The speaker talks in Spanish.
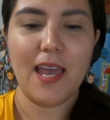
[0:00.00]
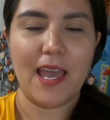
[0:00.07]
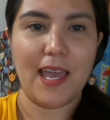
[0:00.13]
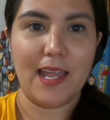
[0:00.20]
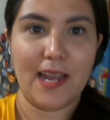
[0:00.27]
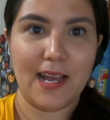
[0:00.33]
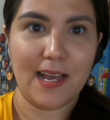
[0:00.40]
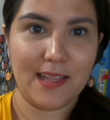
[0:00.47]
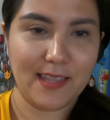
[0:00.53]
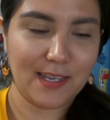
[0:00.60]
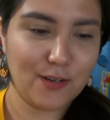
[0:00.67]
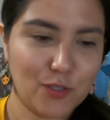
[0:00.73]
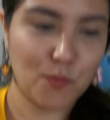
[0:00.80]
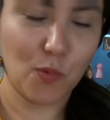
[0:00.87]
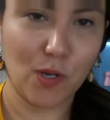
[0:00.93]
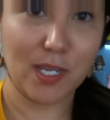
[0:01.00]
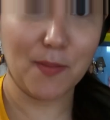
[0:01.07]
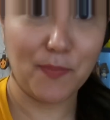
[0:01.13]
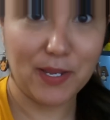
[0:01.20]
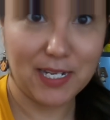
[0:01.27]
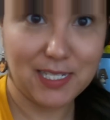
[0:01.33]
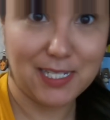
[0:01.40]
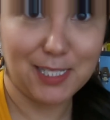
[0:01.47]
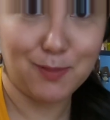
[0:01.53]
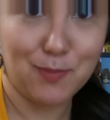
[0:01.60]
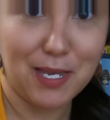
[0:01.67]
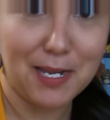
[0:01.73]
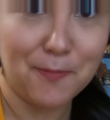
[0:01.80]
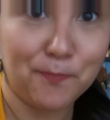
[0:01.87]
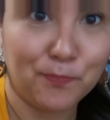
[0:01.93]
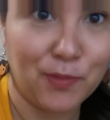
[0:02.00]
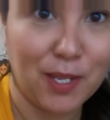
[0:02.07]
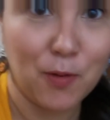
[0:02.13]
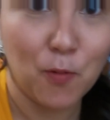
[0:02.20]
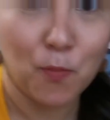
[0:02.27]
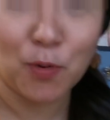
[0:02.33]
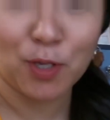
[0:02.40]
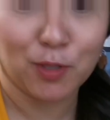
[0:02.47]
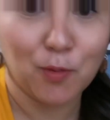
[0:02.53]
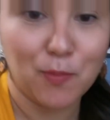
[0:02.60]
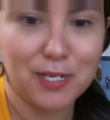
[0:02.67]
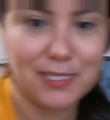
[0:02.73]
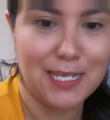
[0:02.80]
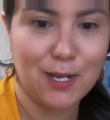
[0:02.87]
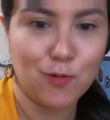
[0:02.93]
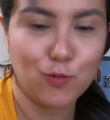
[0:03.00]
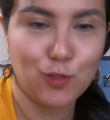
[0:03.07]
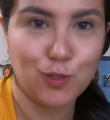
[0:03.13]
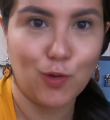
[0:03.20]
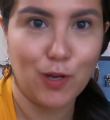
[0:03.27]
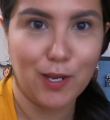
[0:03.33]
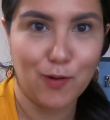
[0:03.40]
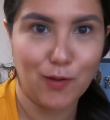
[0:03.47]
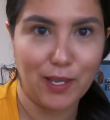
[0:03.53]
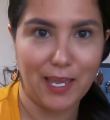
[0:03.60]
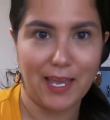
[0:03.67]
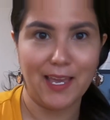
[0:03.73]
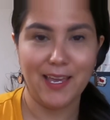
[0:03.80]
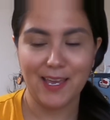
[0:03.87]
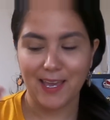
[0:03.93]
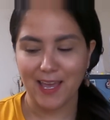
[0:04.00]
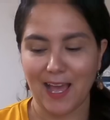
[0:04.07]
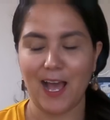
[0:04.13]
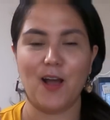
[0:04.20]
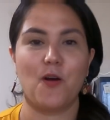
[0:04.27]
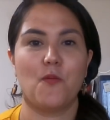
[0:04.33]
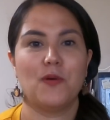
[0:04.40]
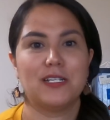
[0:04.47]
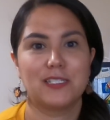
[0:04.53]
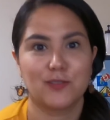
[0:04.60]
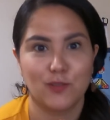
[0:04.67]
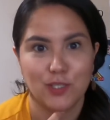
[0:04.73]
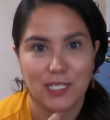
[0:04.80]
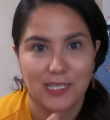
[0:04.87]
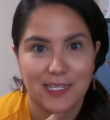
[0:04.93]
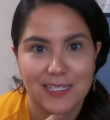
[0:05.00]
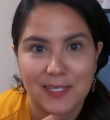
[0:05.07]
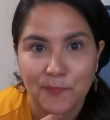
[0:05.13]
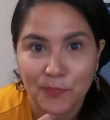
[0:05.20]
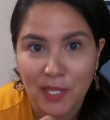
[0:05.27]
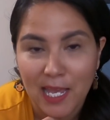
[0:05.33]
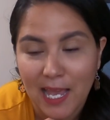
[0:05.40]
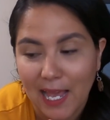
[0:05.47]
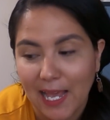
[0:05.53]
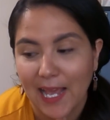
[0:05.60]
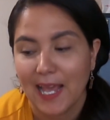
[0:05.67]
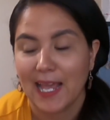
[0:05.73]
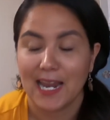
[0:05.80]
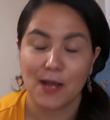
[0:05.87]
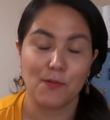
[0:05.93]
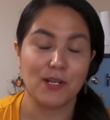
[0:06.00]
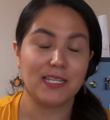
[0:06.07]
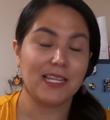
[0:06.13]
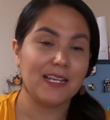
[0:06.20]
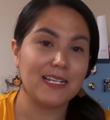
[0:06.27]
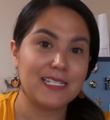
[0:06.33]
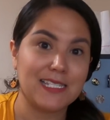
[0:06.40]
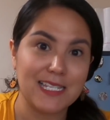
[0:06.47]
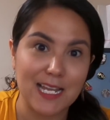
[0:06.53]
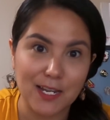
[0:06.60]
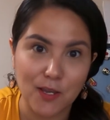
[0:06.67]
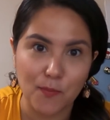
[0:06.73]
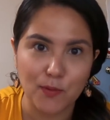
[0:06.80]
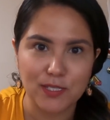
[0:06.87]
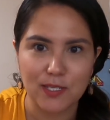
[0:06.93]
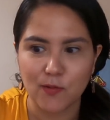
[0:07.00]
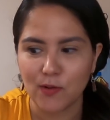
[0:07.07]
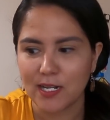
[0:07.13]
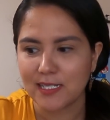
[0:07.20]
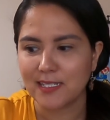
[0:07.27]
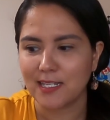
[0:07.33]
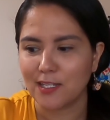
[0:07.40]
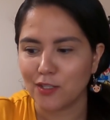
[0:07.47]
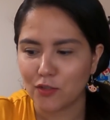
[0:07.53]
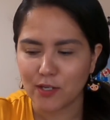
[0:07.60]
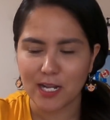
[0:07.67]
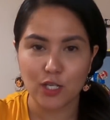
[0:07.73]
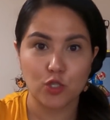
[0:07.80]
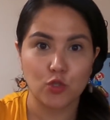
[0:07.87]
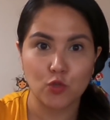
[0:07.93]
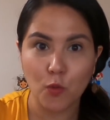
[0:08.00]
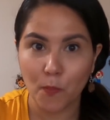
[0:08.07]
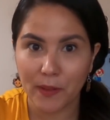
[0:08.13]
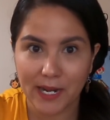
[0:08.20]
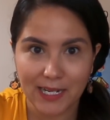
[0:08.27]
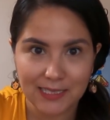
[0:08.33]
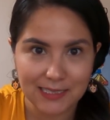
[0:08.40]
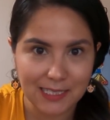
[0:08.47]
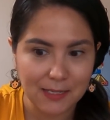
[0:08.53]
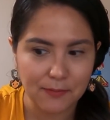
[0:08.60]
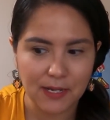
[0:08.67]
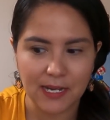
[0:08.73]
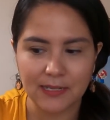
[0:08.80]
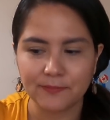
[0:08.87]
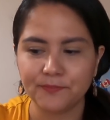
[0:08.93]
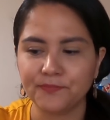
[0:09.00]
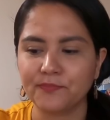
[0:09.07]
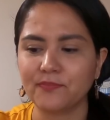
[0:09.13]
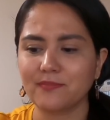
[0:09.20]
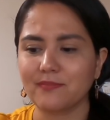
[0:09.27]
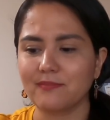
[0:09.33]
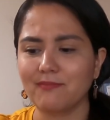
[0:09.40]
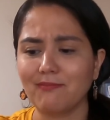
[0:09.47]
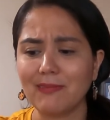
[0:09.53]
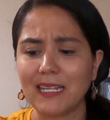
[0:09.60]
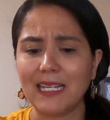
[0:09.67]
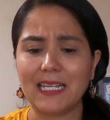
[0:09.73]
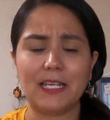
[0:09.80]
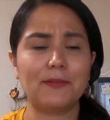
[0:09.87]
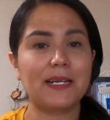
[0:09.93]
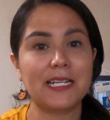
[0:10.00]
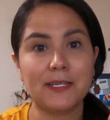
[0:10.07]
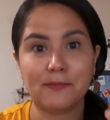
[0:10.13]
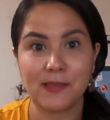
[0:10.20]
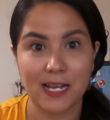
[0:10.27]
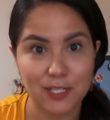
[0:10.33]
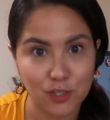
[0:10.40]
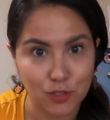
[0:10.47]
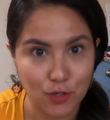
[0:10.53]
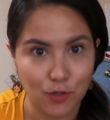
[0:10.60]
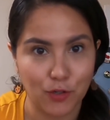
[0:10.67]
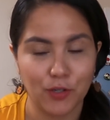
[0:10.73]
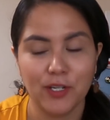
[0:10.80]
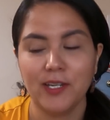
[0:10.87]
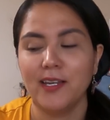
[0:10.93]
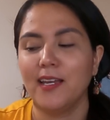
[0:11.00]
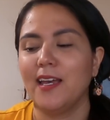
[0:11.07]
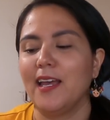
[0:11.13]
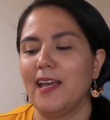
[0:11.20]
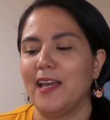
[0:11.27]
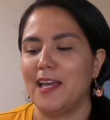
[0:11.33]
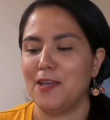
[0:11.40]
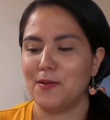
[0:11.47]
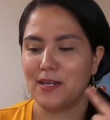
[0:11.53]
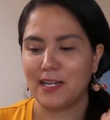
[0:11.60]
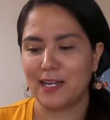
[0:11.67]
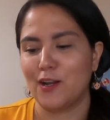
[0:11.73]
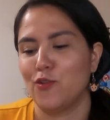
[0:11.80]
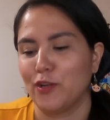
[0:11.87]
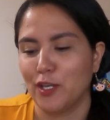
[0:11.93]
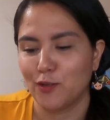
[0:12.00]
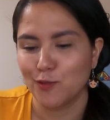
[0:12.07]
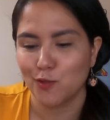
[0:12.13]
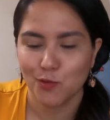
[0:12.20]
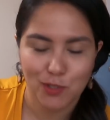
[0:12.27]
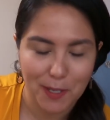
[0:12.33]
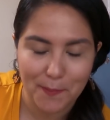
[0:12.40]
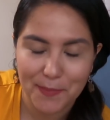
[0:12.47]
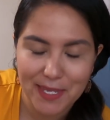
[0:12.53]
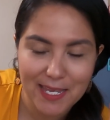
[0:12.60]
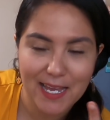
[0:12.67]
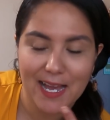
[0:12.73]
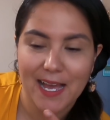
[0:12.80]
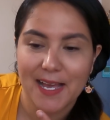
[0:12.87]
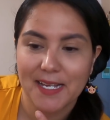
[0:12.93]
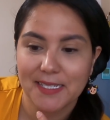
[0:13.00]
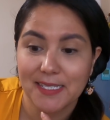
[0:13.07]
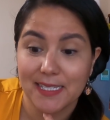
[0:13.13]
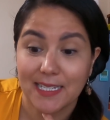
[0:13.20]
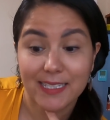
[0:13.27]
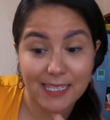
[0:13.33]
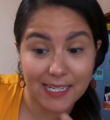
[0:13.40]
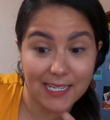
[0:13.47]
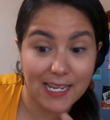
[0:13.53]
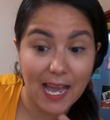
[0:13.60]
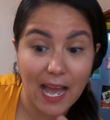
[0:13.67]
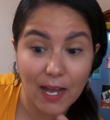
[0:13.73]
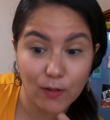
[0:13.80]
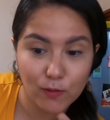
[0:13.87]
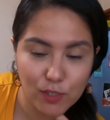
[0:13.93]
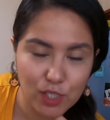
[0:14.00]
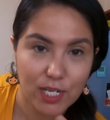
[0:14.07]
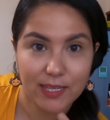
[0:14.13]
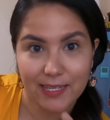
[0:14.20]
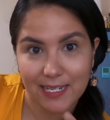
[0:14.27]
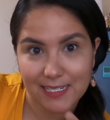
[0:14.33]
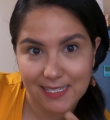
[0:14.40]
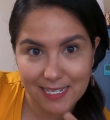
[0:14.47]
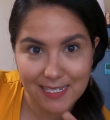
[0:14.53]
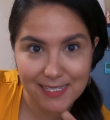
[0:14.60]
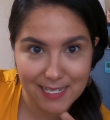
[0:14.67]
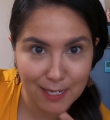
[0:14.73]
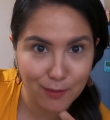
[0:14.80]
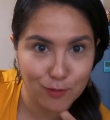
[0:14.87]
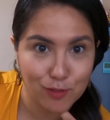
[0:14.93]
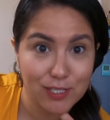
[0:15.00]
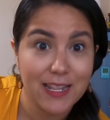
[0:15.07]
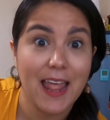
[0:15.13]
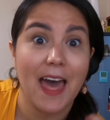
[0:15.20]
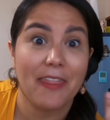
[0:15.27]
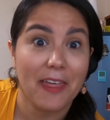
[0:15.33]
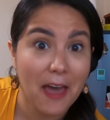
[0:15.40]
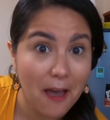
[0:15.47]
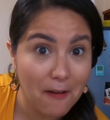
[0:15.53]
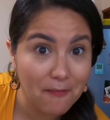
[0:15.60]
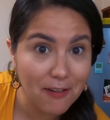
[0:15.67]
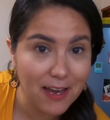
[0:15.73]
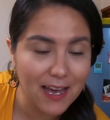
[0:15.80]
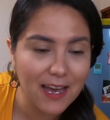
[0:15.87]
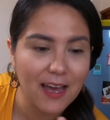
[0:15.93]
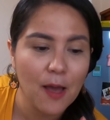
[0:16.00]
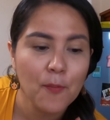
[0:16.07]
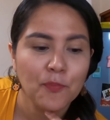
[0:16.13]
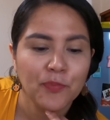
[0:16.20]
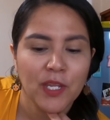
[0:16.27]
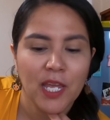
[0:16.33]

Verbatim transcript: era, los pongo aquí para chismear un poquito más a gusto en lo que hago más cositas. la abuelita de Sergio pues era una señora súper activa iba al gimnasio, eh, iba al karaoke con sus amigas y tenía 86 años, nadaba,